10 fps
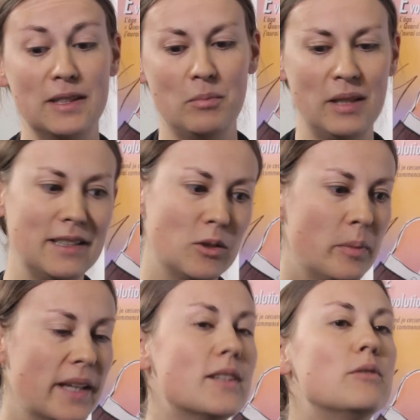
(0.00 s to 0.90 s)
parce que ben, les
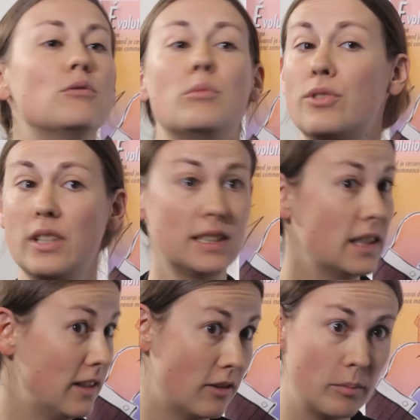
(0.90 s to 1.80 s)
autres personnes vont manger,
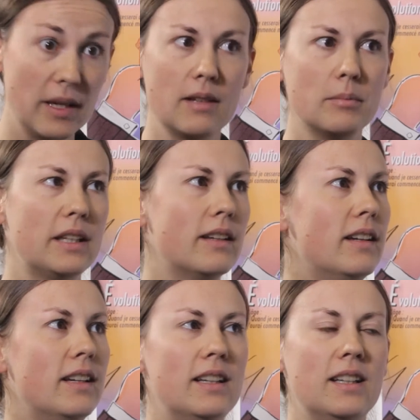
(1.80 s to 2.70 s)
ce qui est normal, mais
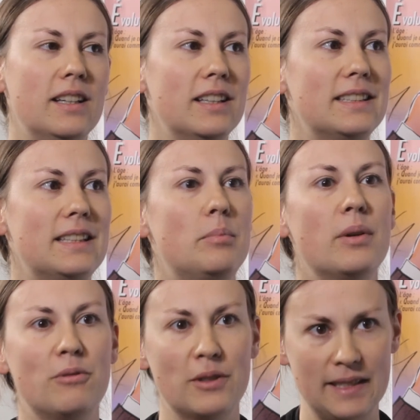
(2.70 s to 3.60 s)
c'est
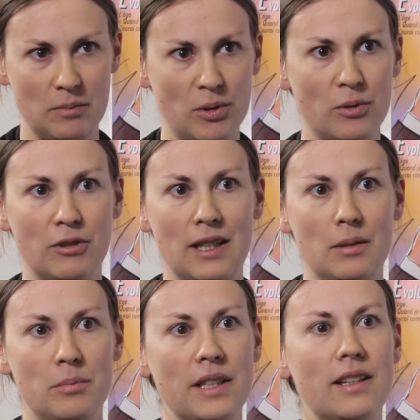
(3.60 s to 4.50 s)
pas forcément
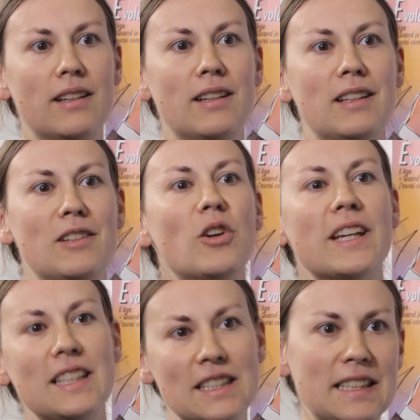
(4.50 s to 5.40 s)
voilà, bien
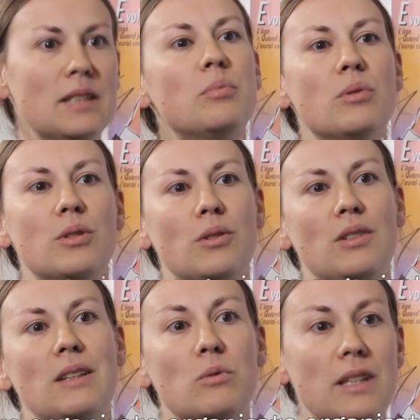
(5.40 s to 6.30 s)
organisé pour
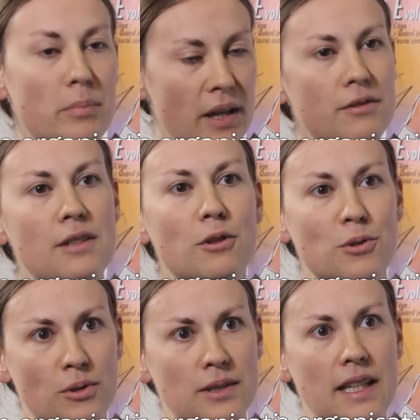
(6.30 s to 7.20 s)
qu'on n'ait pas à
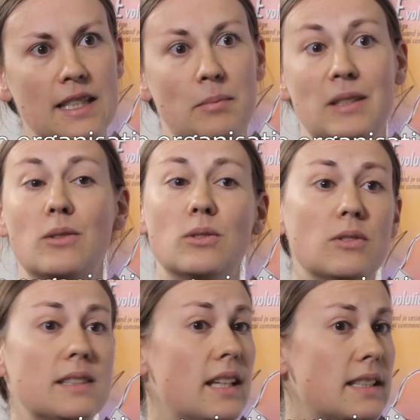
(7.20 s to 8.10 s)
vivre ce stress parce que
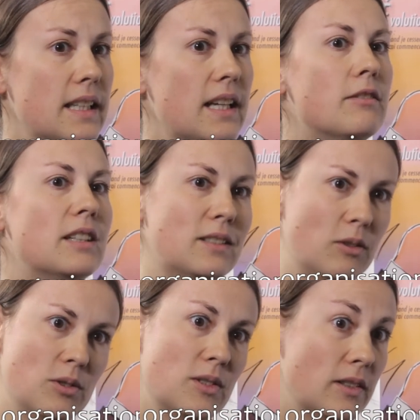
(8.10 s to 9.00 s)
ce stress-là va
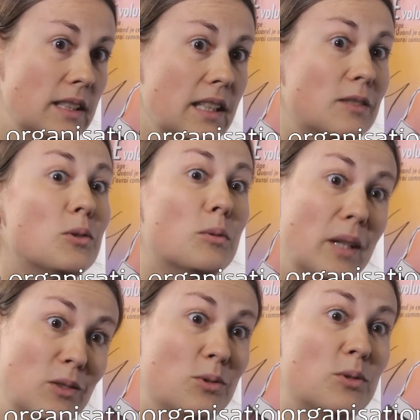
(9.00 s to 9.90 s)
se ressentir sur
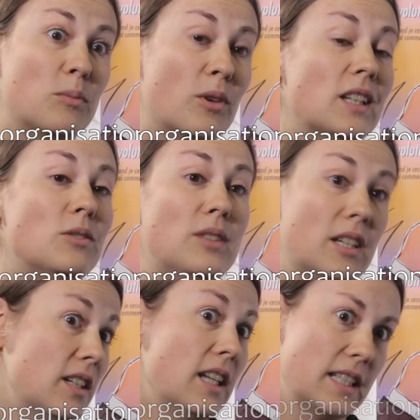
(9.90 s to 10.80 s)
ben, justement les
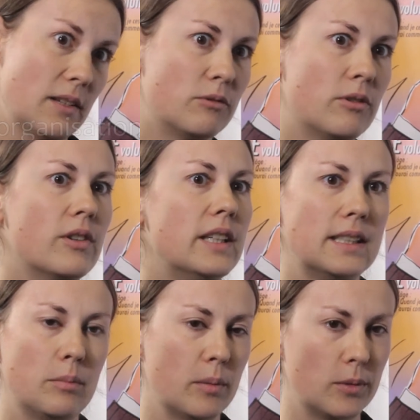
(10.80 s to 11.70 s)
usagers, les enfants, et
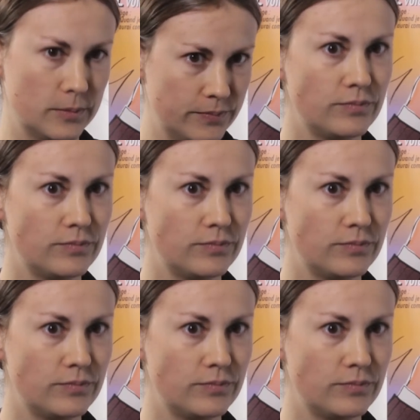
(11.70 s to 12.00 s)
c'est pas bon.